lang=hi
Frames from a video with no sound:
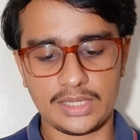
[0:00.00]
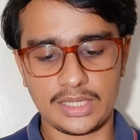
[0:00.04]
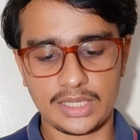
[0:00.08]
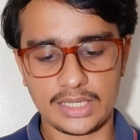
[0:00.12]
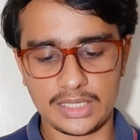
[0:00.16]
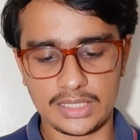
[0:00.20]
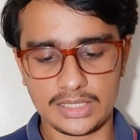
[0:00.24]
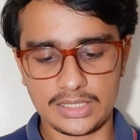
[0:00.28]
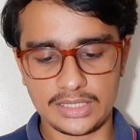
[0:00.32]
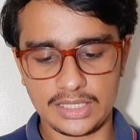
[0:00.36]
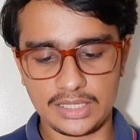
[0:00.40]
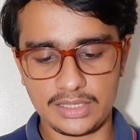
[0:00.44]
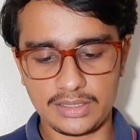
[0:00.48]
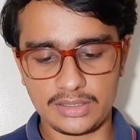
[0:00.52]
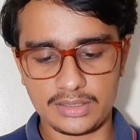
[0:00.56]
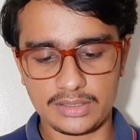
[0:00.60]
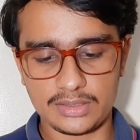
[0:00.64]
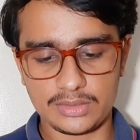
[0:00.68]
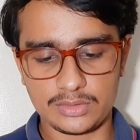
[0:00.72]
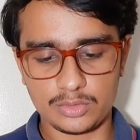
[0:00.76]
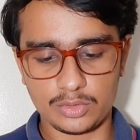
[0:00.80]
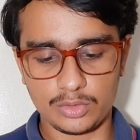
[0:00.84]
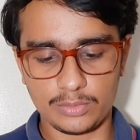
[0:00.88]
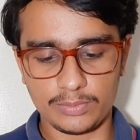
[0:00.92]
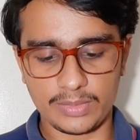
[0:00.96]
देख लीजिए
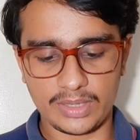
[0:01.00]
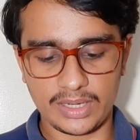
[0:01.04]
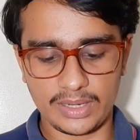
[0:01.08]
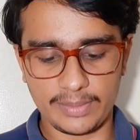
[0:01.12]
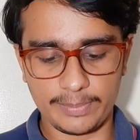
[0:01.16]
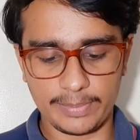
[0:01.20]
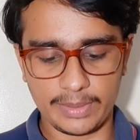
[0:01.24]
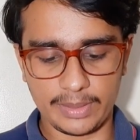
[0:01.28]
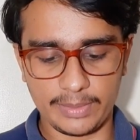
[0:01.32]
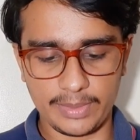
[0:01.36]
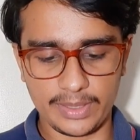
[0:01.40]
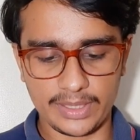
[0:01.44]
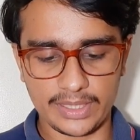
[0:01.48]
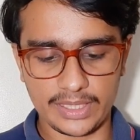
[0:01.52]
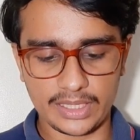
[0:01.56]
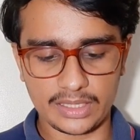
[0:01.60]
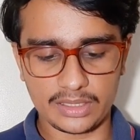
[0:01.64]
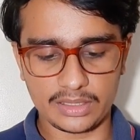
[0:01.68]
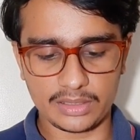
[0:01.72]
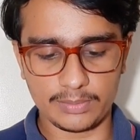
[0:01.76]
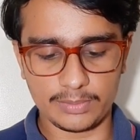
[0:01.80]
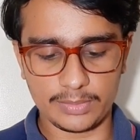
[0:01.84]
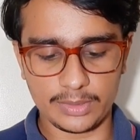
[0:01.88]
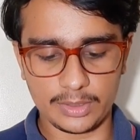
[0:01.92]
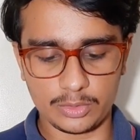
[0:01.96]
जो मेरा पेमेंट है
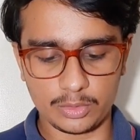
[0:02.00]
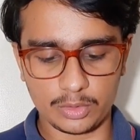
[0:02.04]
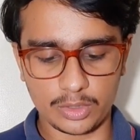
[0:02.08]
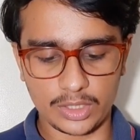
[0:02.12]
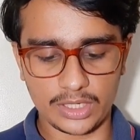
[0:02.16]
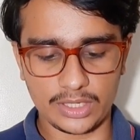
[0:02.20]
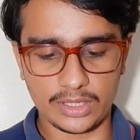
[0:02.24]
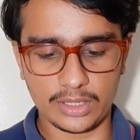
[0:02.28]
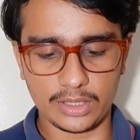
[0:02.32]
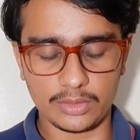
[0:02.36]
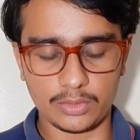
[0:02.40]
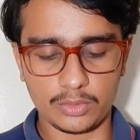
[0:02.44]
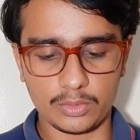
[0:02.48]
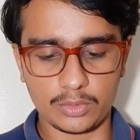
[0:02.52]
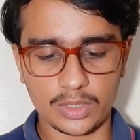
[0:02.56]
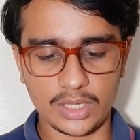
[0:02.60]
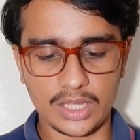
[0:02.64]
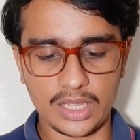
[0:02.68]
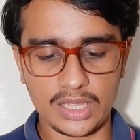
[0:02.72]
कंप्लीट गया डन हो